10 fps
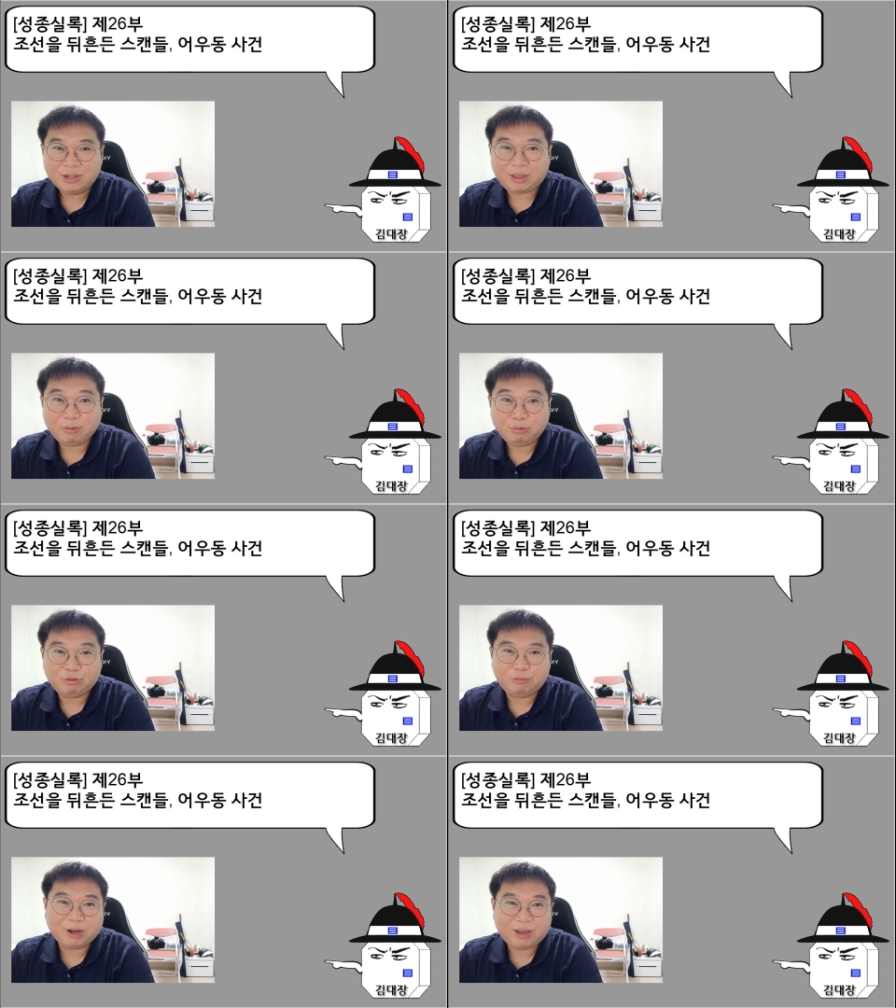대군,
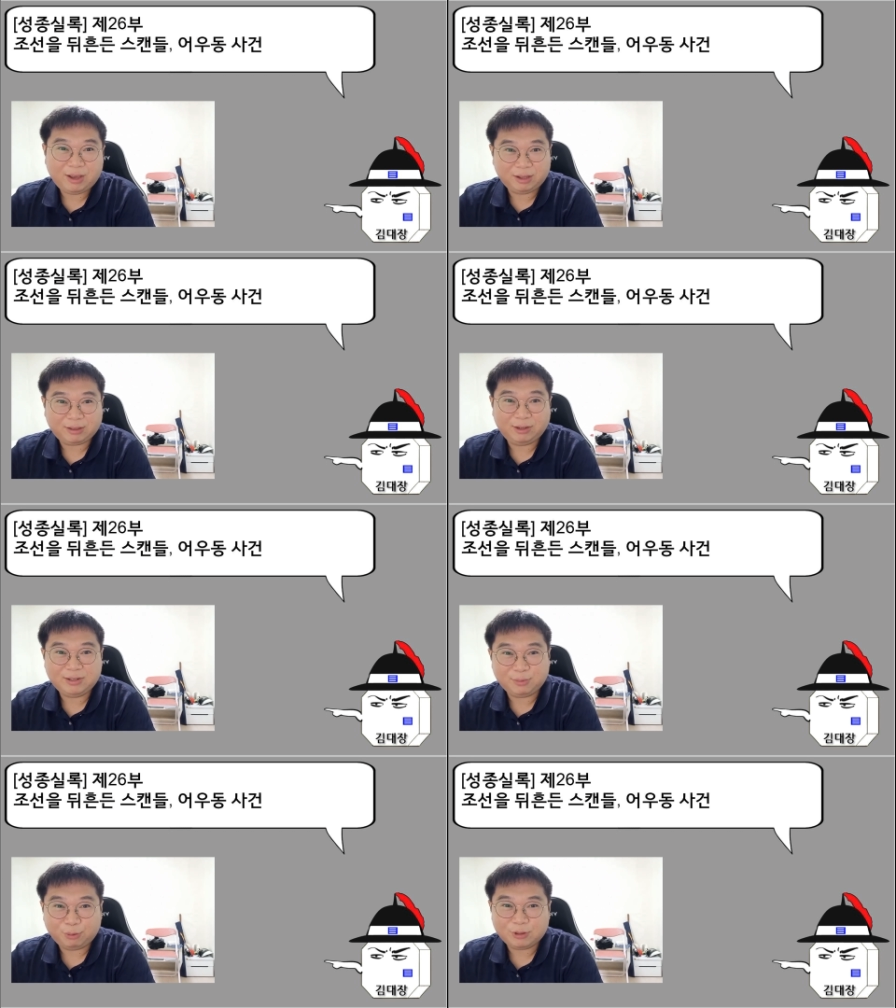군밖에 다들
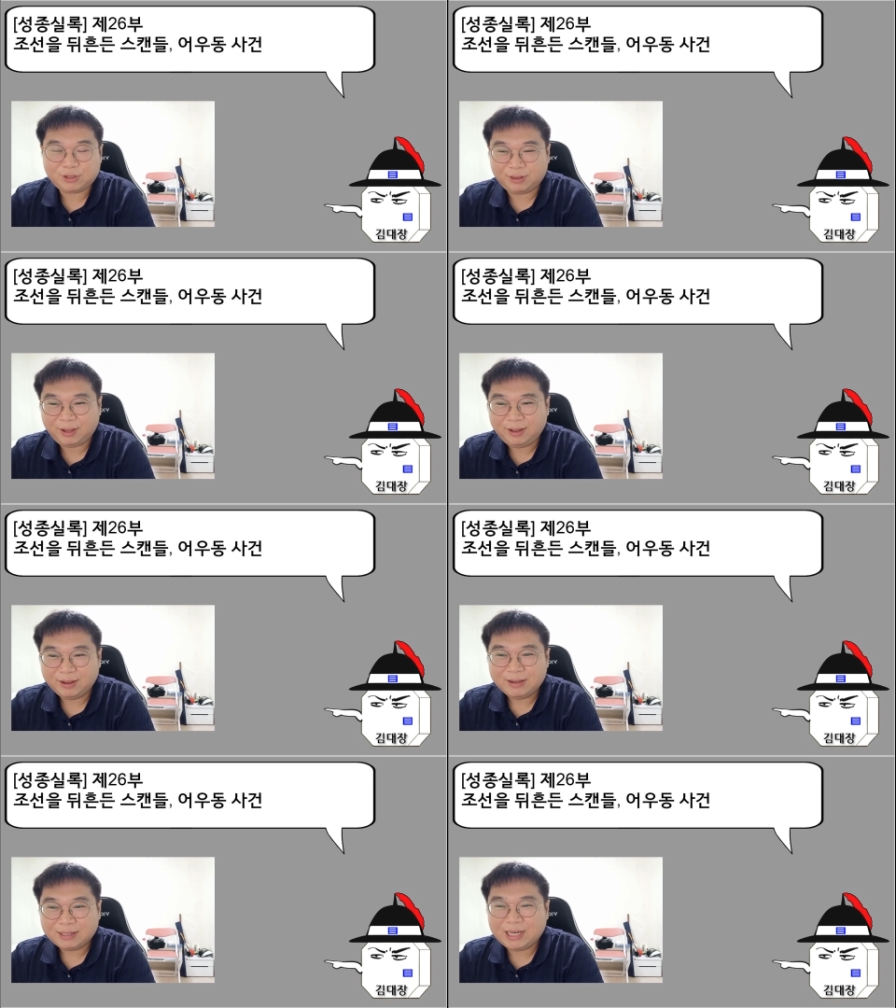이제 모르실 텐데,
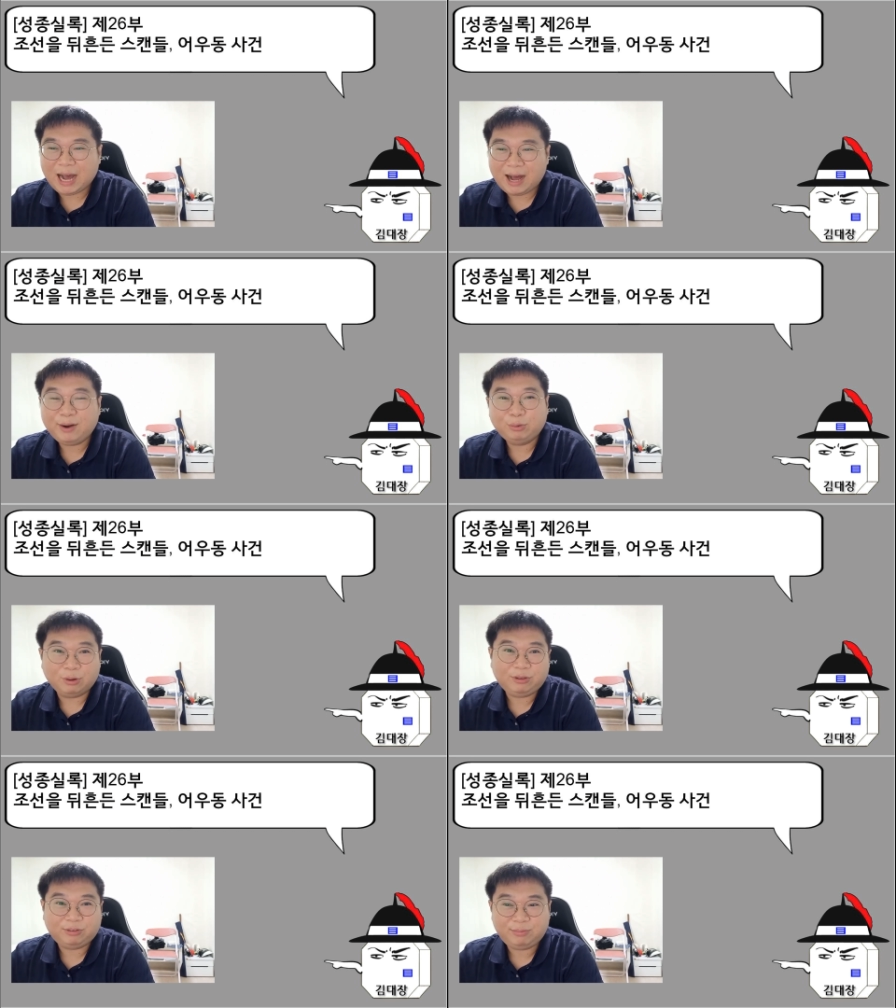그 아래로
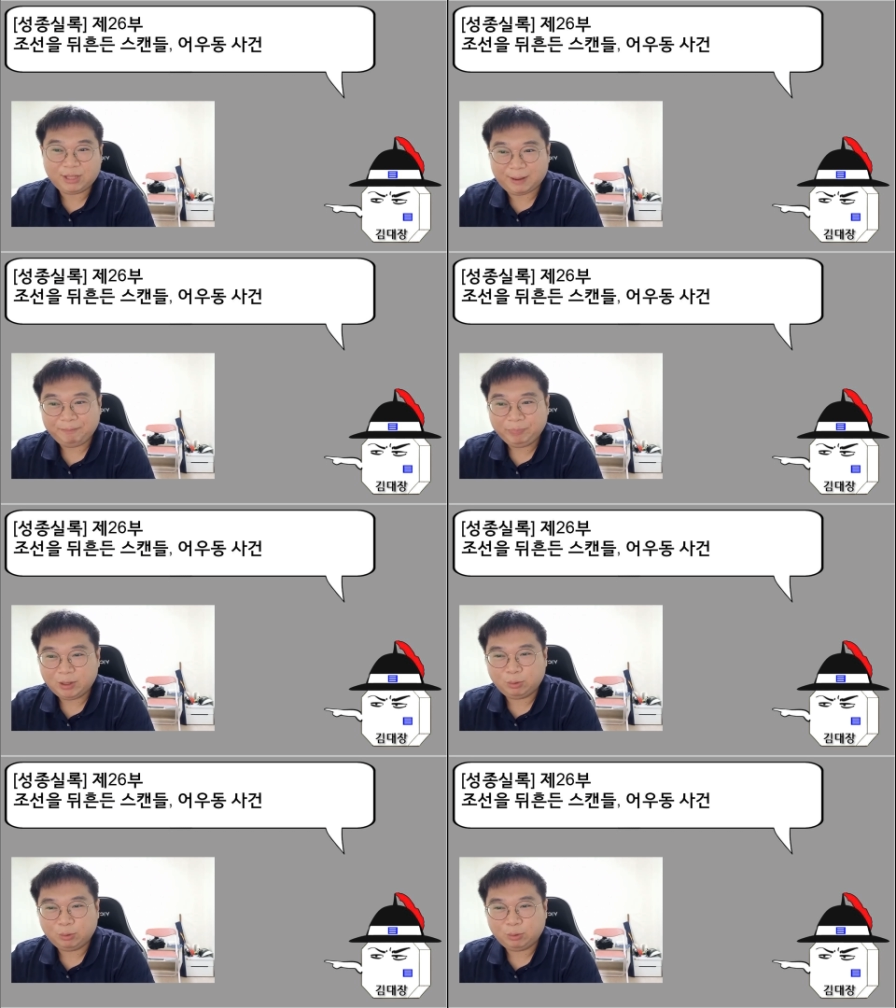더 있습니다.